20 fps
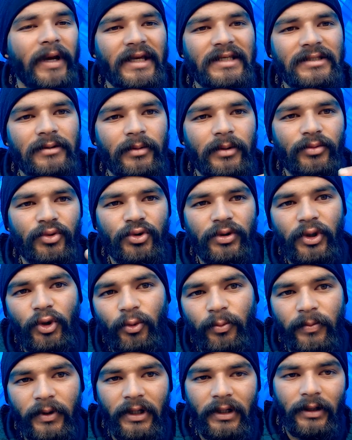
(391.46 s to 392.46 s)
मैक्सिमम जो है
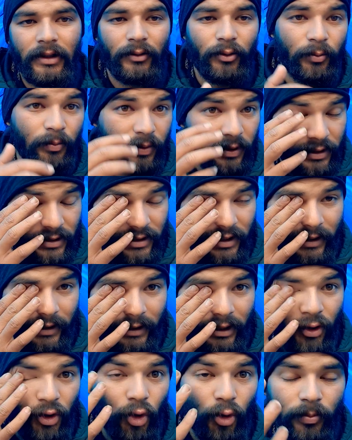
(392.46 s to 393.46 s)
ऊपर ऊपर जा
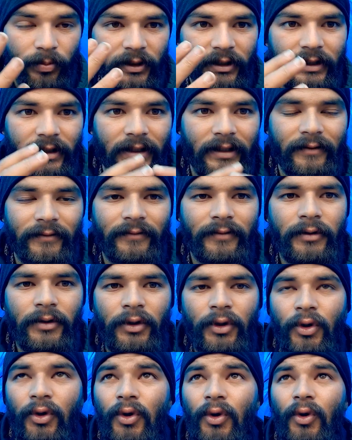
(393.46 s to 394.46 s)
रहे हैं टॉप की तरफ
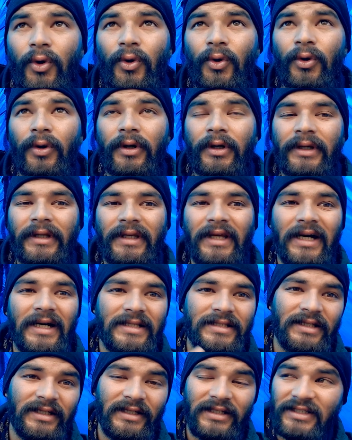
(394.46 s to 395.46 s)
और
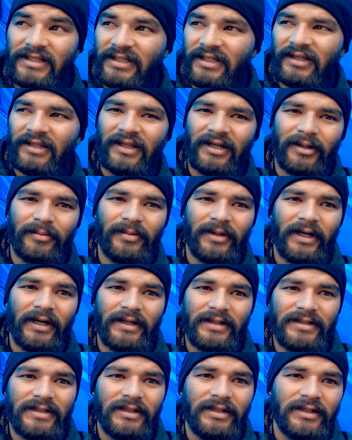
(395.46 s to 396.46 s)
यहाँ से नीचे की तरफ
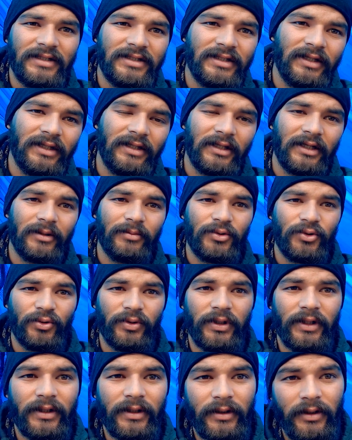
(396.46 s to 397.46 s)
टेंट से नीचे की तरफ जो
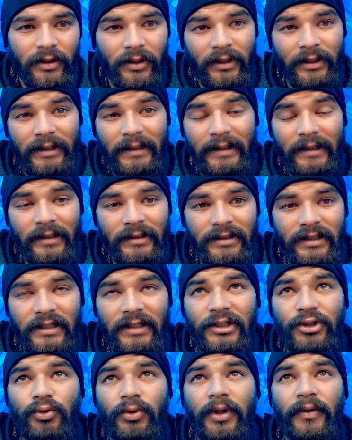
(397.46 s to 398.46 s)
है कीड़ा
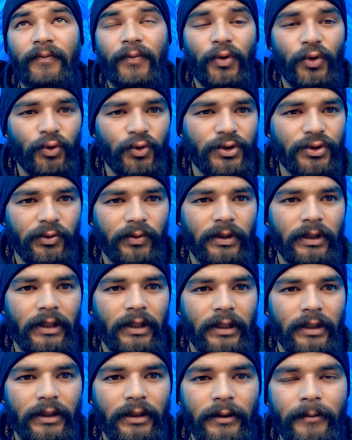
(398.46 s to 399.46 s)
जड़ी जो है फ्यूज़ होने
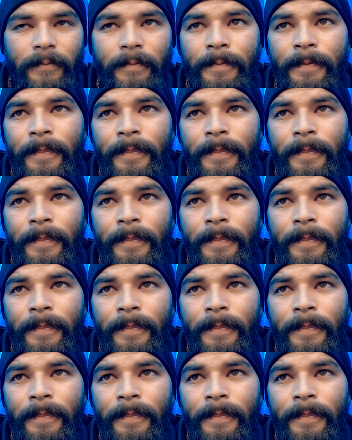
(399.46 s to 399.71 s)
लगी है